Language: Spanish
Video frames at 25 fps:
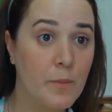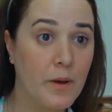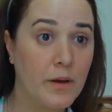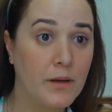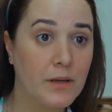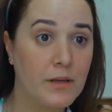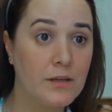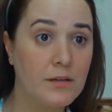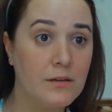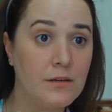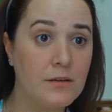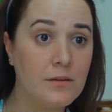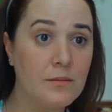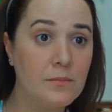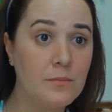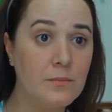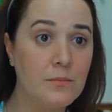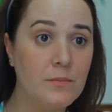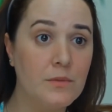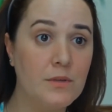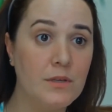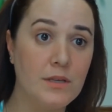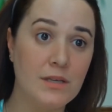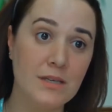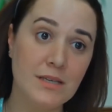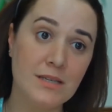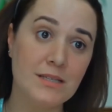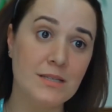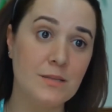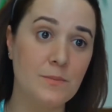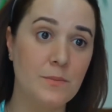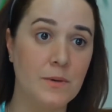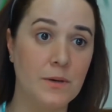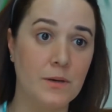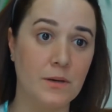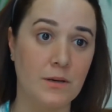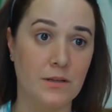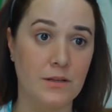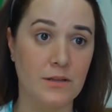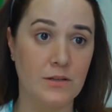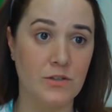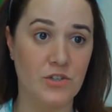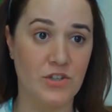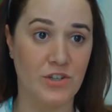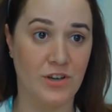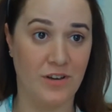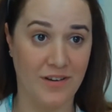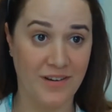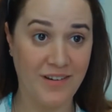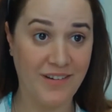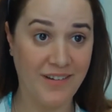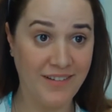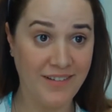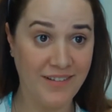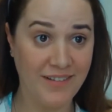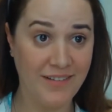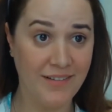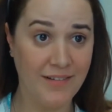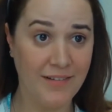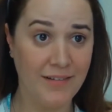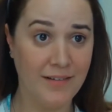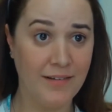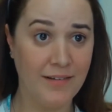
hasta entonces. Así podemos hacerlo juntos.